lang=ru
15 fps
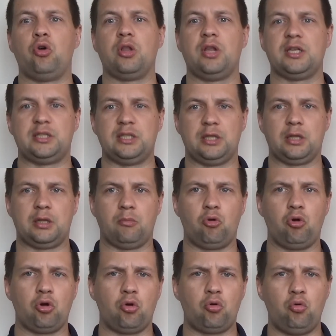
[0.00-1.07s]
классно, да, там
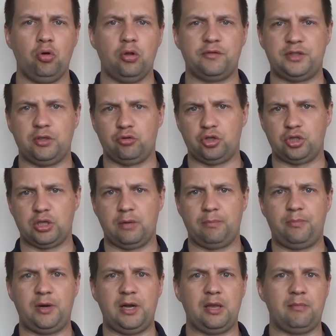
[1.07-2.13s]
Coca-Cola, все вот эти
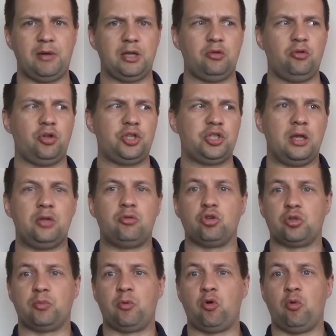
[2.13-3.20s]
компании, Макдональдс, и
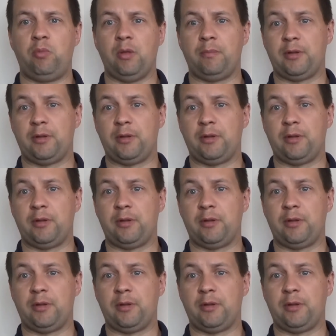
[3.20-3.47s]
тоже покупал.